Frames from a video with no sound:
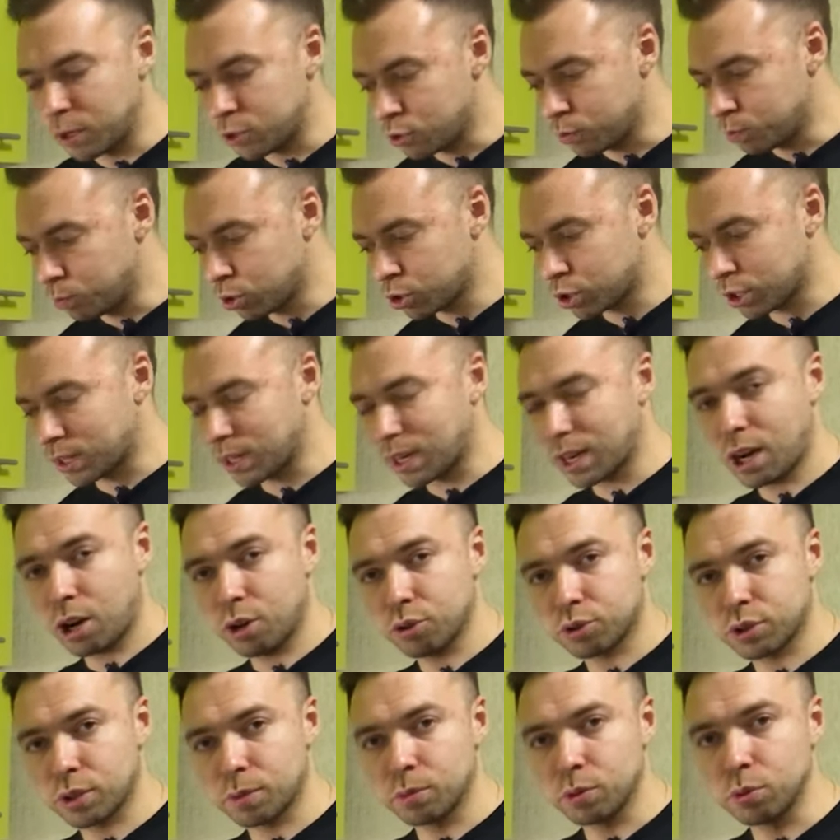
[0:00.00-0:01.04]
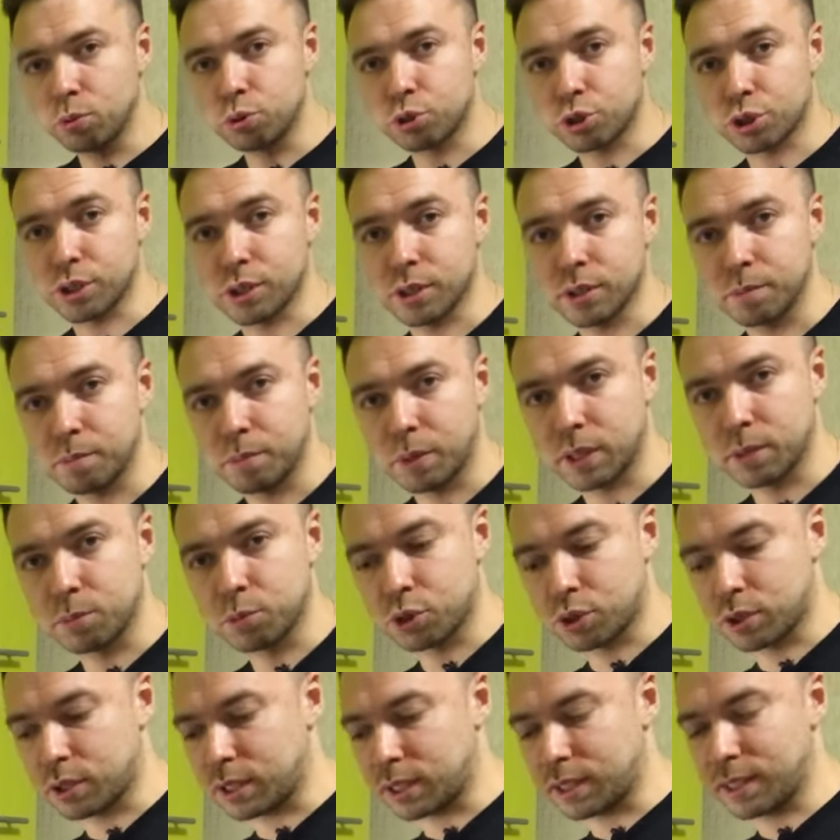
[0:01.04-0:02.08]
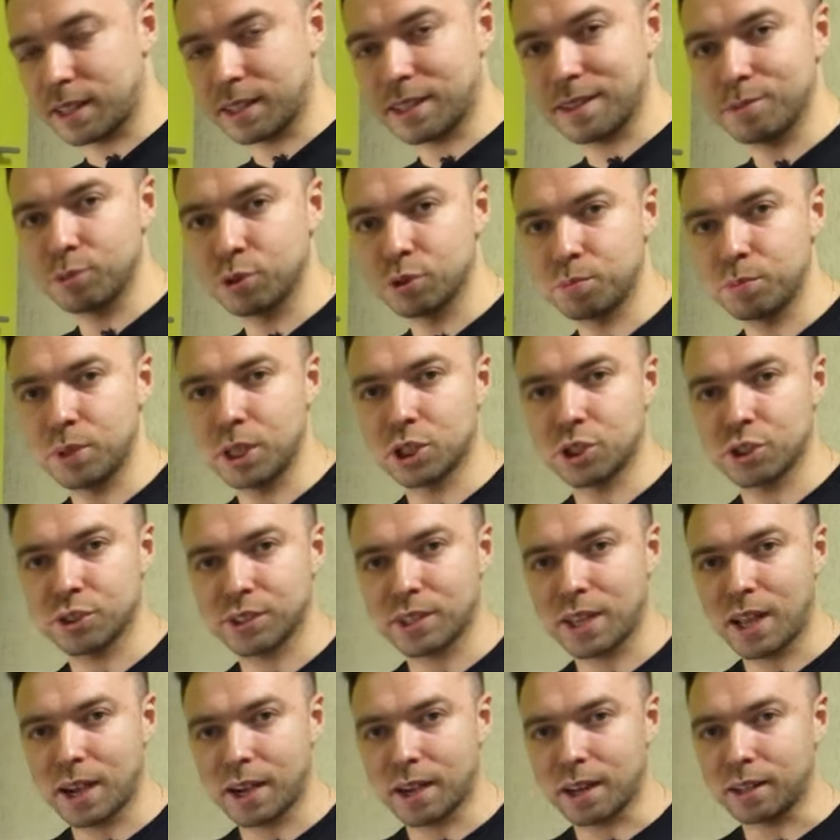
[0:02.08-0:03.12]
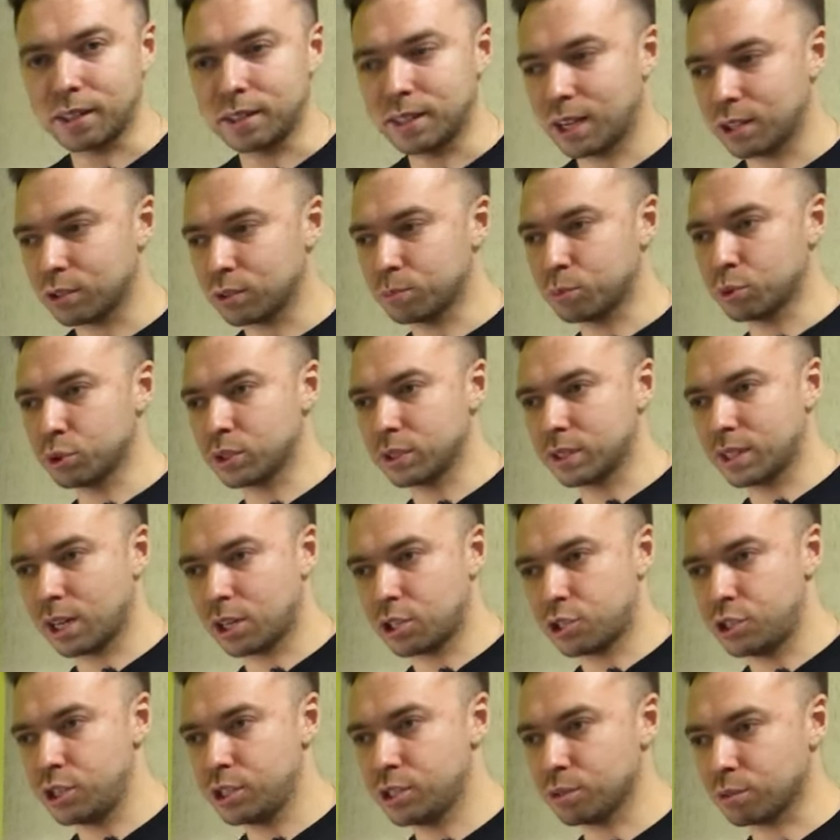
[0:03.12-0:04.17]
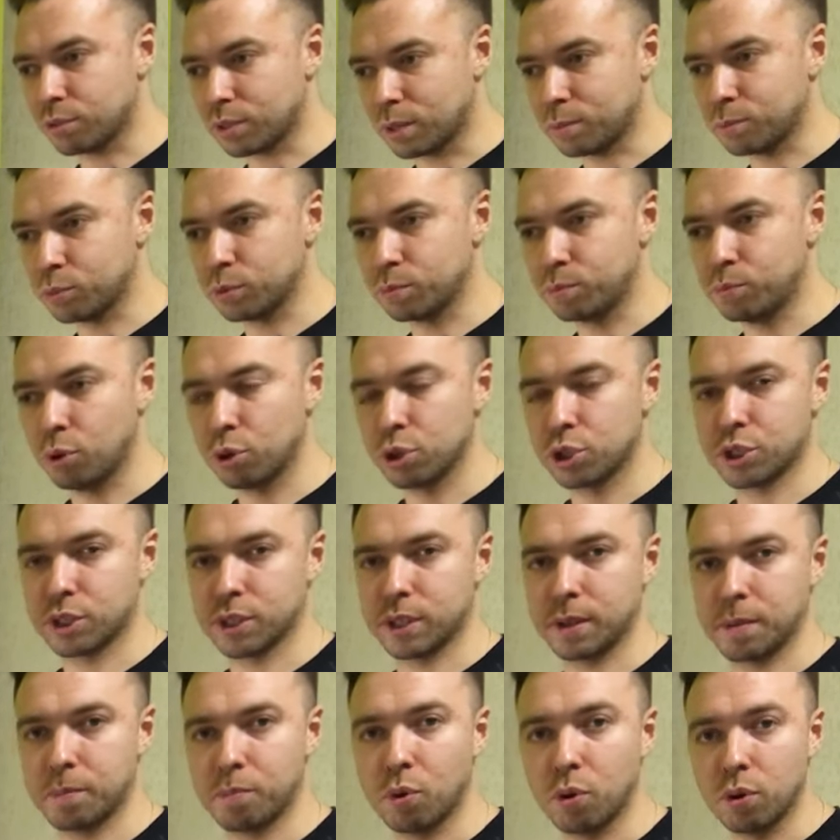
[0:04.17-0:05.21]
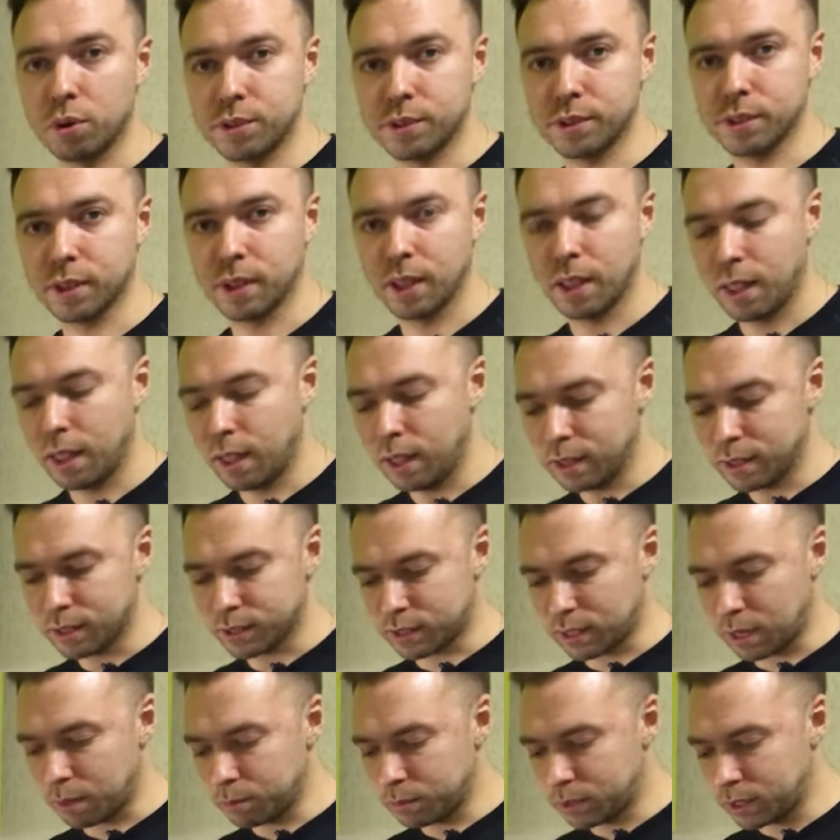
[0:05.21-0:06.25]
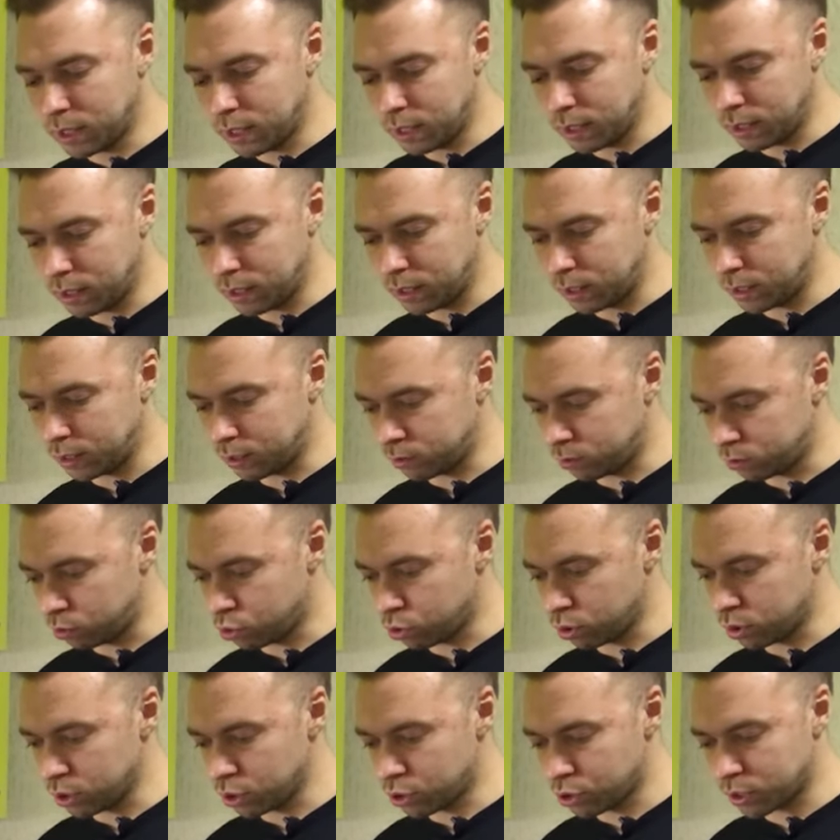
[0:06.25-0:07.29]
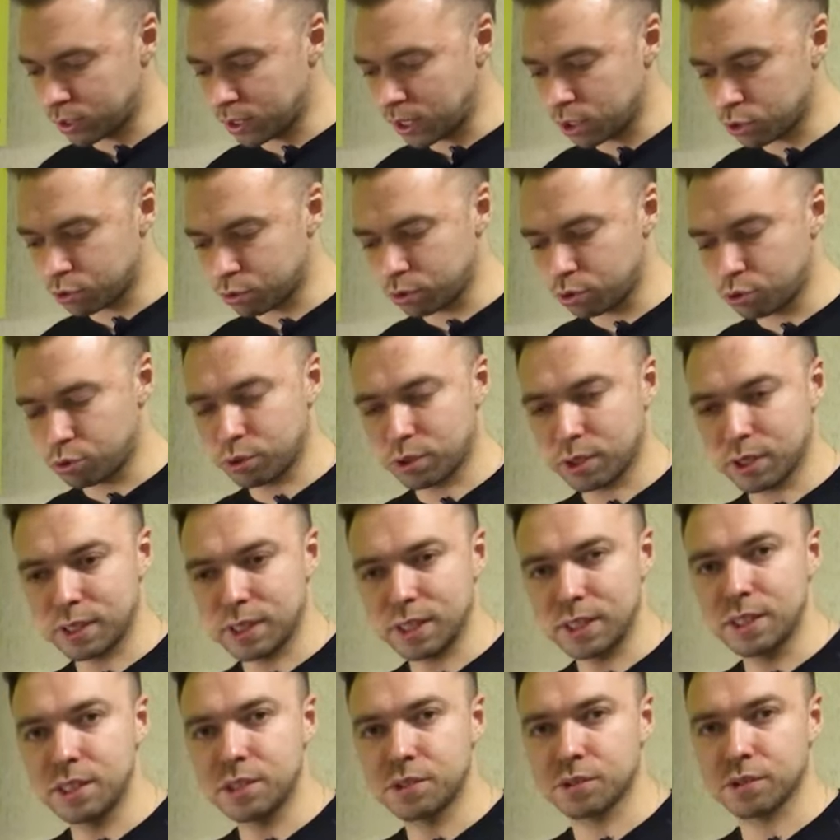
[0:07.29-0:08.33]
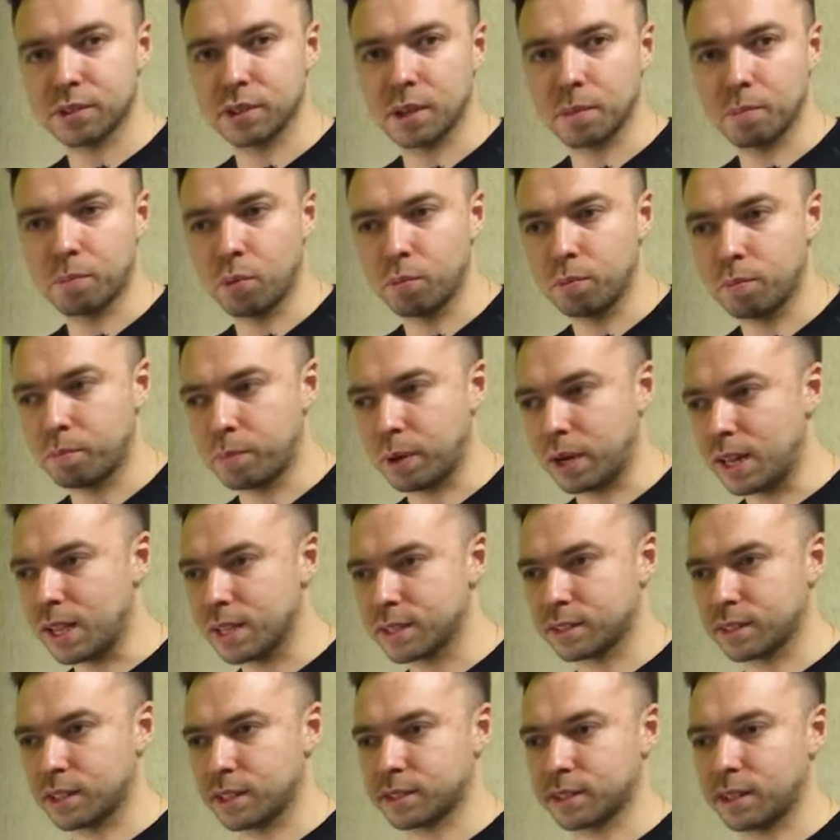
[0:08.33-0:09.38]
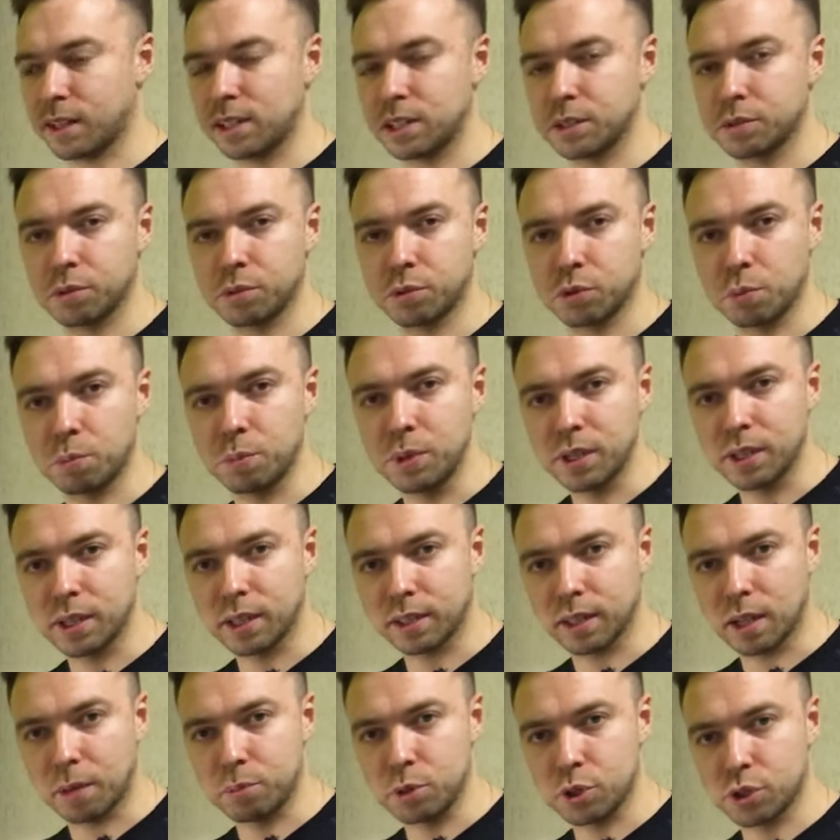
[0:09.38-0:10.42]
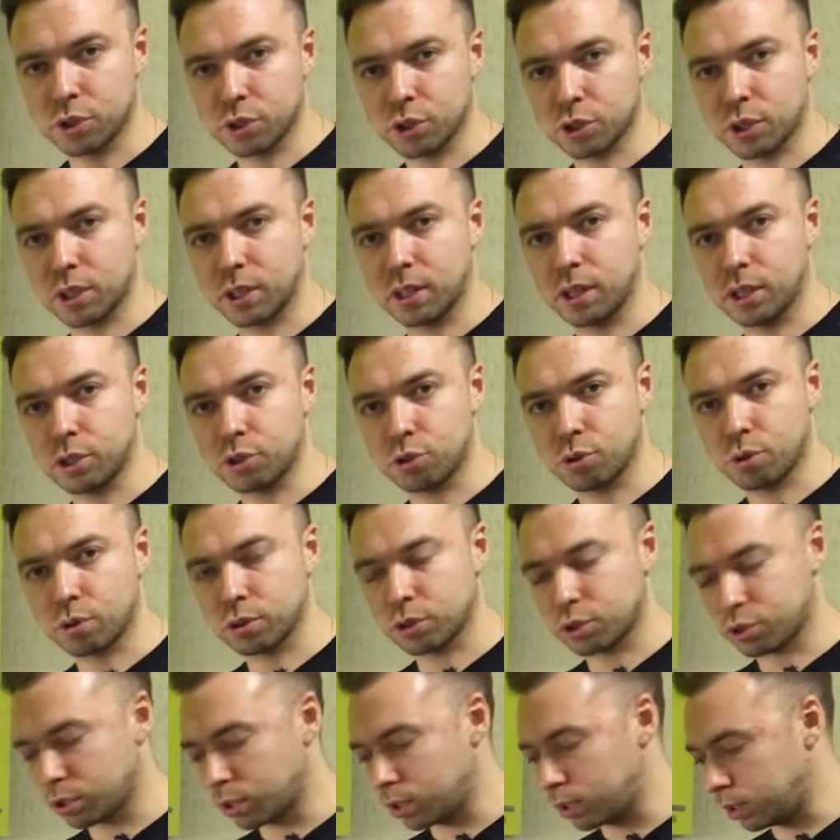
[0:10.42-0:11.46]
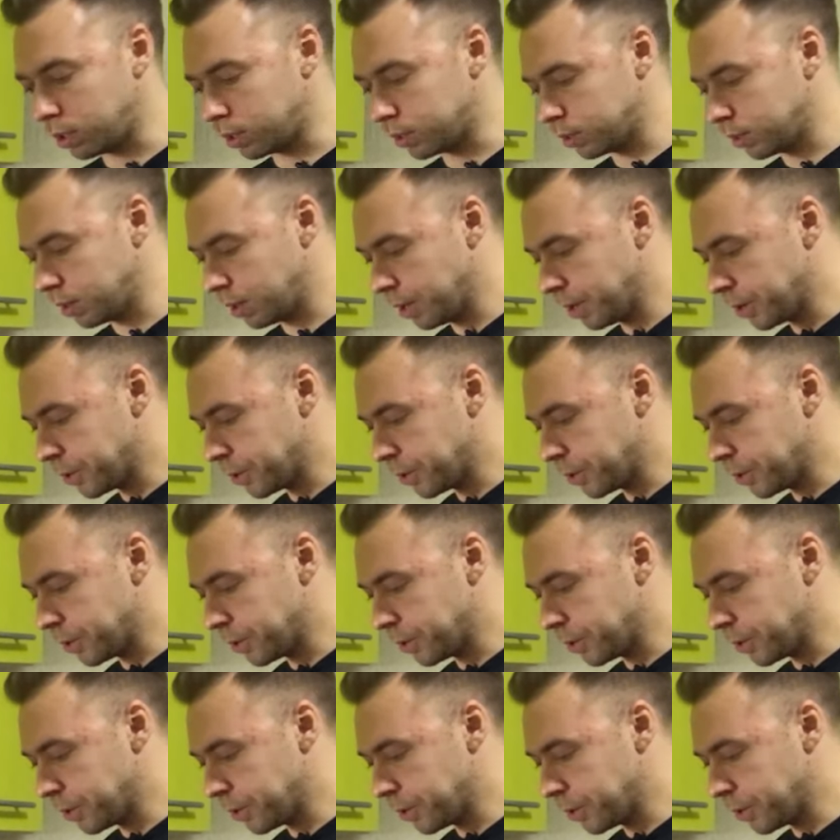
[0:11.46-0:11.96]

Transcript: Чем больше какао, тем лучше, потому что тогда там будет меньше сахара. Да, оно будет горчить, но там будет больше пользы. На самом деле, ученые считают, что чуть ли не единственная полезная сладость во всем мире – это обычный шоколад, черный шоколад.